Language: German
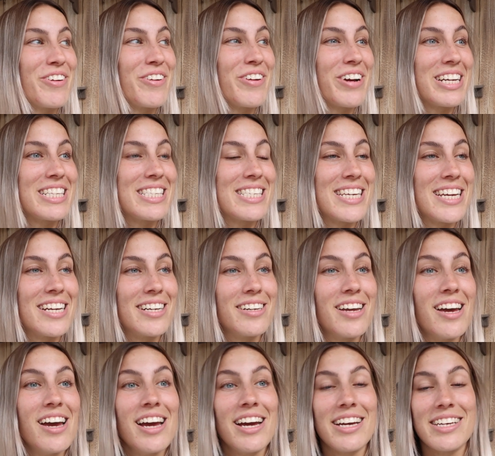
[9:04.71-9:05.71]
euch auch noch erzählen,
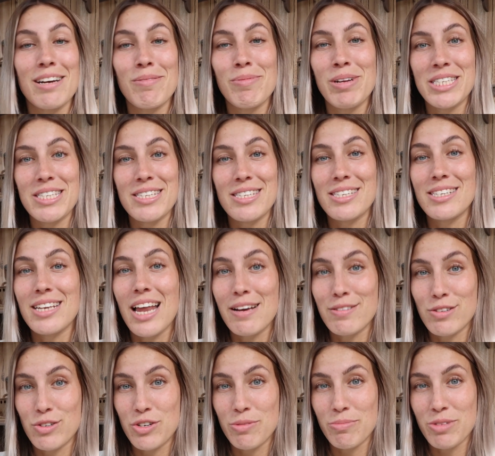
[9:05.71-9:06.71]
ich habe letztens einen
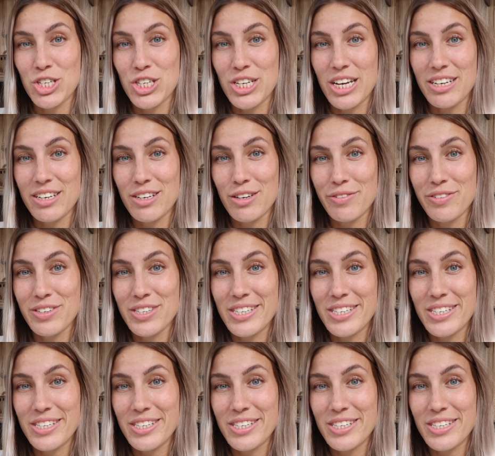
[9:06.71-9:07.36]
Livestream gestartet auf